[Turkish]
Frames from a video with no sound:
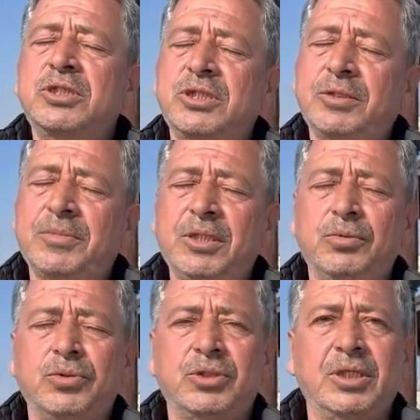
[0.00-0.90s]
Sıkmalı
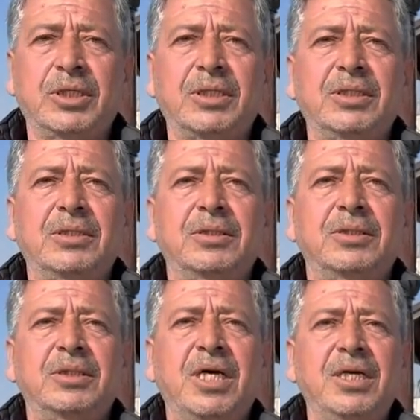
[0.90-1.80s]
kuşlar.
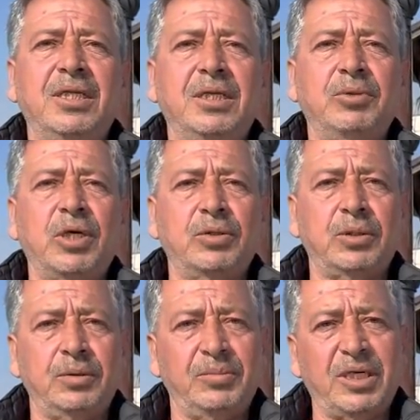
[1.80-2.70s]
Daireleri biraz,
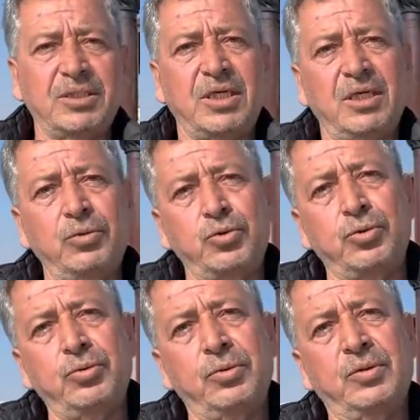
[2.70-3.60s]
biraz daha
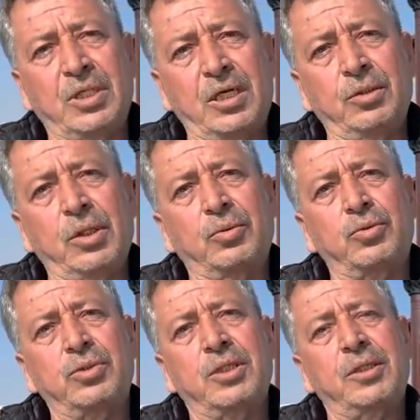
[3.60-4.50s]
küçük, dar dönen
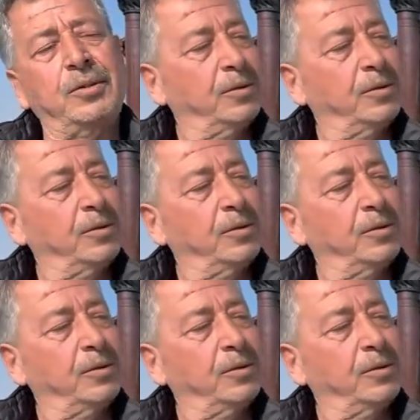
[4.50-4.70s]
kuşlar.